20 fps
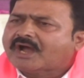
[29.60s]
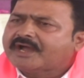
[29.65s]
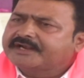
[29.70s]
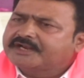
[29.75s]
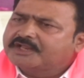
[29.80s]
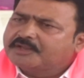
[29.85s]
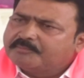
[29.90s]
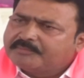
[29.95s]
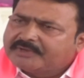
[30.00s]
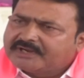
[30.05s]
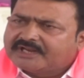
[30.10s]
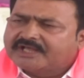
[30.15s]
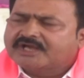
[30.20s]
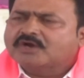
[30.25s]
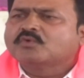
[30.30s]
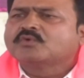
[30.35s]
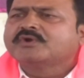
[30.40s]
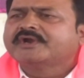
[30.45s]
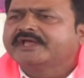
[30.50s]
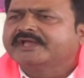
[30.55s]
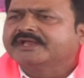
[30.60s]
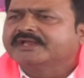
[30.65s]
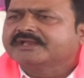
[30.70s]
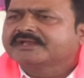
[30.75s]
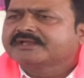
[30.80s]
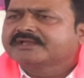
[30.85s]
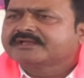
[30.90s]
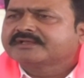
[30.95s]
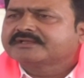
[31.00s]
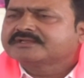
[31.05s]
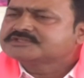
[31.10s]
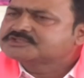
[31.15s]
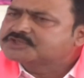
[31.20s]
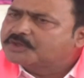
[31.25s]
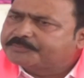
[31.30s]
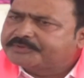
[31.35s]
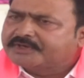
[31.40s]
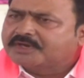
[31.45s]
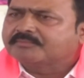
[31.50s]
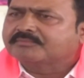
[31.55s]
ఆయన ఎమ్మెల్యేగా ఉండే
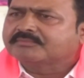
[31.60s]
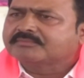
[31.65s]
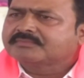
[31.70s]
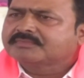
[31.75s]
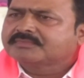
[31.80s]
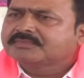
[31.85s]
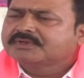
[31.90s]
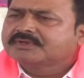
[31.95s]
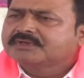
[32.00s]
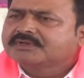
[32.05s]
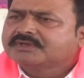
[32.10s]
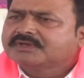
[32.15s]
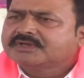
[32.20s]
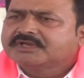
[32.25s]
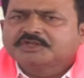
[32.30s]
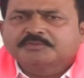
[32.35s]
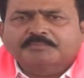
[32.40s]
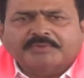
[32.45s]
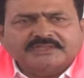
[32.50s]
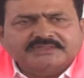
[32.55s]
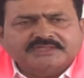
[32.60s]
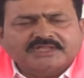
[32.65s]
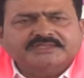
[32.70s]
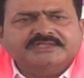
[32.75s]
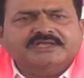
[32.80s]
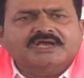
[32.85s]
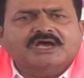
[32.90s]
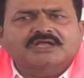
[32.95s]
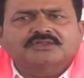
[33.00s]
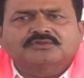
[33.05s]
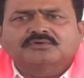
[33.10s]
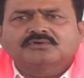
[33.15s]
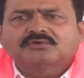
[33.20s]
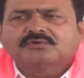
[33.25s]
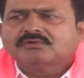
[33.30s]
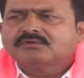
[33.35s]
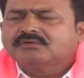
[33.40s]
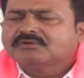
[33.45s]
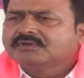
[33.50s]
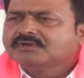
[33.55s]
చెప్పినాం ఇది పద్ధతి కాదు
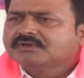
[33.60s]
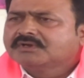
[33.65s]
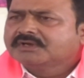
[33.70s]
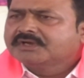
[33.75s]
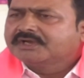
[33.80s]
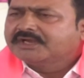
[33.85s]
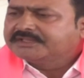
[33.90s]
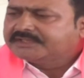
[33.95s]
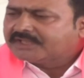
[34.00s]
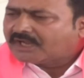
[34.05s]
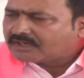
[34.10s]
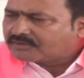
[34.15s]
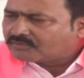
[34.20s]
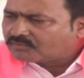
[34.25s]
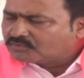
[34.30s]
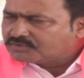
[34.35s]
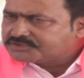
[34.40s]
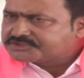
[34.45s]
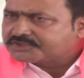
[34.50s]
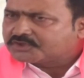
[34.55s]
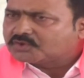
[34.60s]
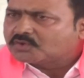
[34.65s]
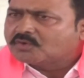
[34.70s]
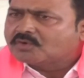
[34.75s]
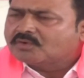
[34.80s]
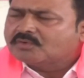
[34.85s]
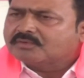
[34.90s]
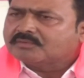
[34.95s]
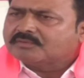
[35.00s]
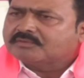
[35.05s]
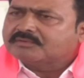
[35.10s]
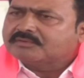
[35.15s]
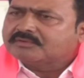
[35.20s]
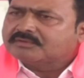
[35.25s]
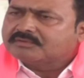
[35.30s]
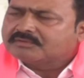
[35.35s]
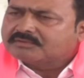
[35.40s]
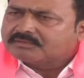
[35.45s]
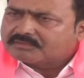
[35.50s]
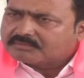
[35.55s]
ఇది అటు నుంచి ఇటు
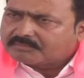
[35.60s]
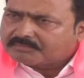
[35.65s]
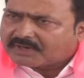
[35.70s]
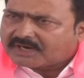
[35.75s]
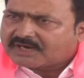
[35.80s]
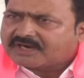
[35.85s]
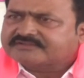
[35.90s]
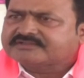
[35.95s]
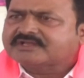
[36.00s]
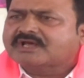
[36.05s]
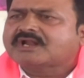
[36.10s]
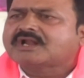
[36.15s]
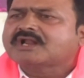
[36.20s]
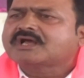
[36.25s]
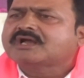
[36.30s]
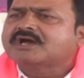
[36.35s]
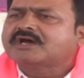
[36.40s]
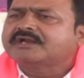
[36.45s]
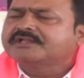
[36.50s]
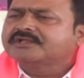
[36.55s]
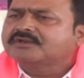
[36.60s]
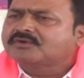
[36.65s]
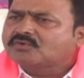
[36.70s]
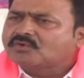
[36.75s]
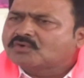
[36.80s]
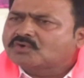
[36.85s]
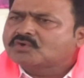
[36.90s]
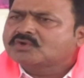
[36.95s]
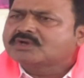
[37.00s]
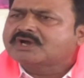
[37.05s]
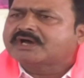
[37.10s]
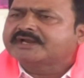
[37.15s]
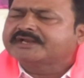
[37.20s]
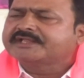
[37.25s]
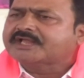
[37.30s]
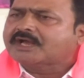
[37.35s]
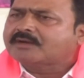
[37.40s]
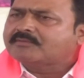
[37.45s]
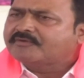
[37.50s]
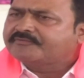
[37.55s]
బాటసార్లకు కానీ రోడ్డు కానీ
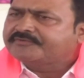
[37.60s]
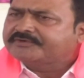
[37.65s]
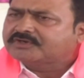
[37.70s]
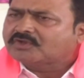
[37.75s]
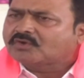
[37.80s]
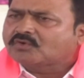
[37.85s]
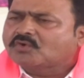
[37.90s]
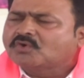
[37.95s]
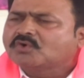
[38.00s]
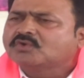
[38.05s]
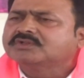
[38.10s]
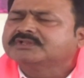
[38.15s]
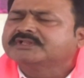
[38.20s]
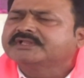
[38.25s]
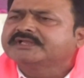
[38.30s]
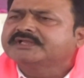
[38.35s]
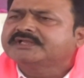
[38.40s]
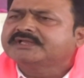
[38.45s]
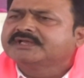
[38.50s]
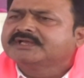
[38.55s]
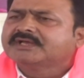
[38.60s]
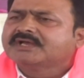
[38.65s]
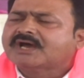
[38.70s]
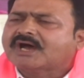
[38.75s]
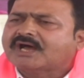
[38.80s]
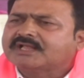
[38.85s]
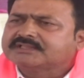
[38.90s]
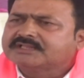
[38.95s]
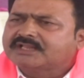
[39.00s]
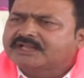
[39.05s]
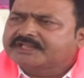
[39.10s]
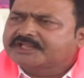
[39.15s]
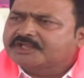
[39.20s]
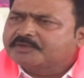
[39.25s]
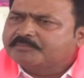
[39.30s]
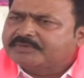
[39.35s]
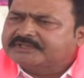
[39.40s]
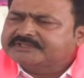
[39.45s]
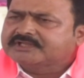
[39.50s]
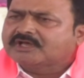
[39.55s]
యాభై ఫీట్ల రోడ్డు ఉంది అందరికీ
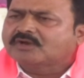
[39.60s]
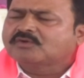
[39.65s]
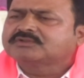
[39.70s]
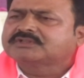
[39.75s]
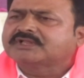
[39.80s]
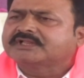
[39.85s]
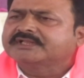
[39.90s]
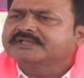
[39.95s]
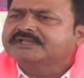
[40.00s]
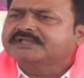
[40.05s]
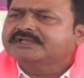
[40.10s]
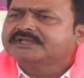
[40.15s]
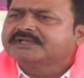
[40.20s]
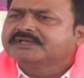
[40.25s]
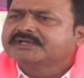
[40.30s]
ఇబ్బంది కలుగుతుంది